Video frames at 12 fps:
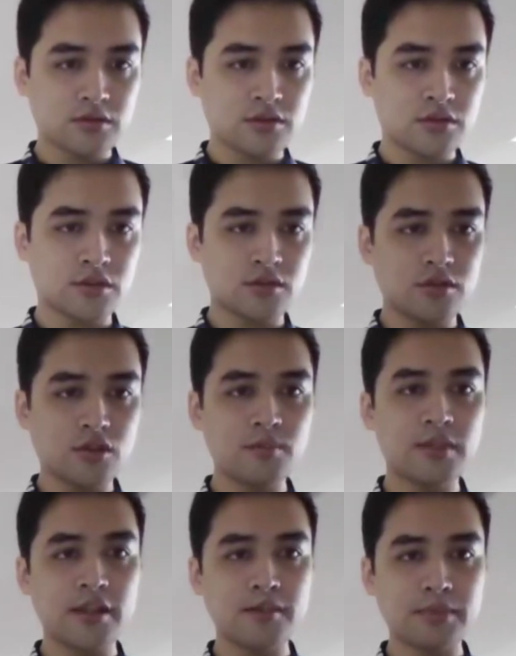so
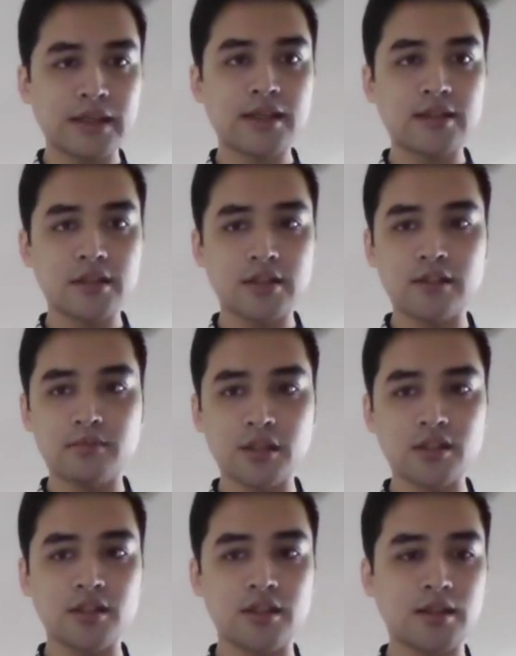doblehin pa natin ang
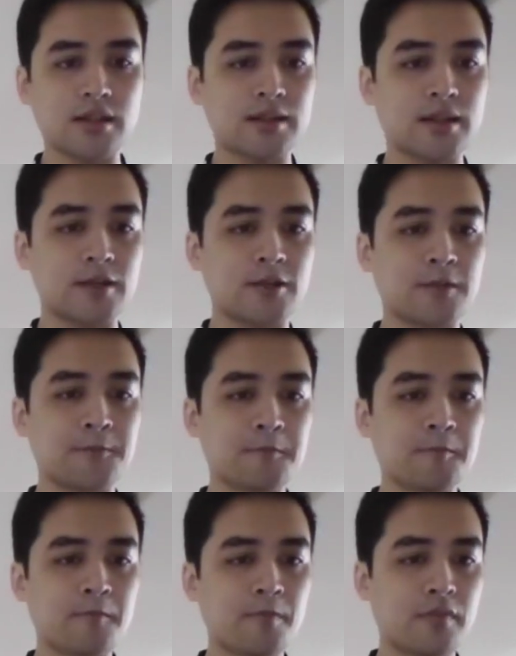pag-iingat natin
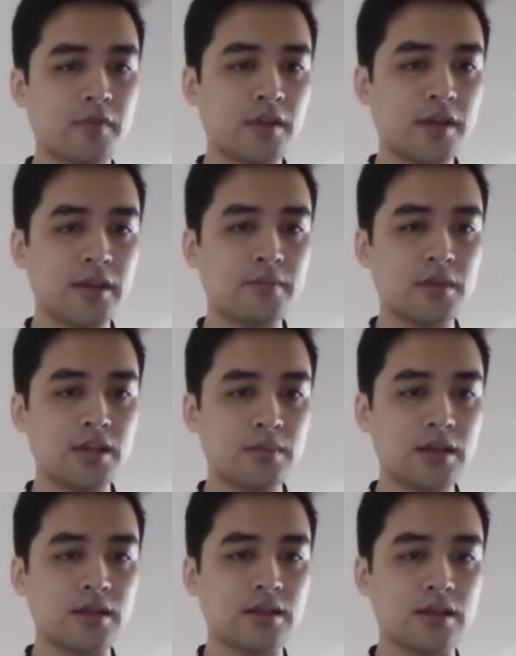again
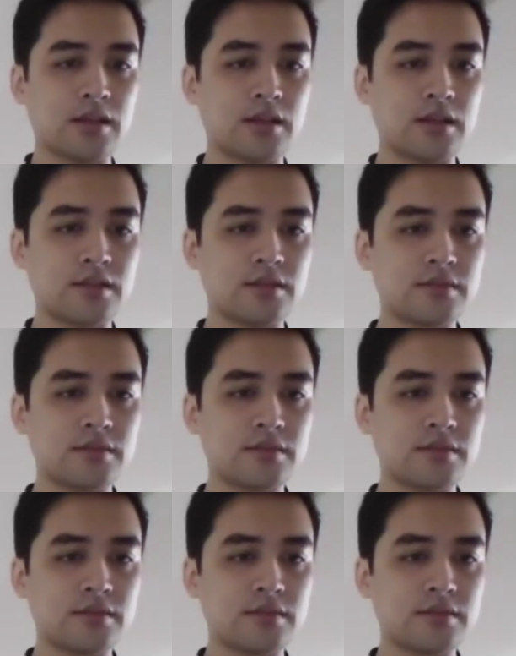malamang uh,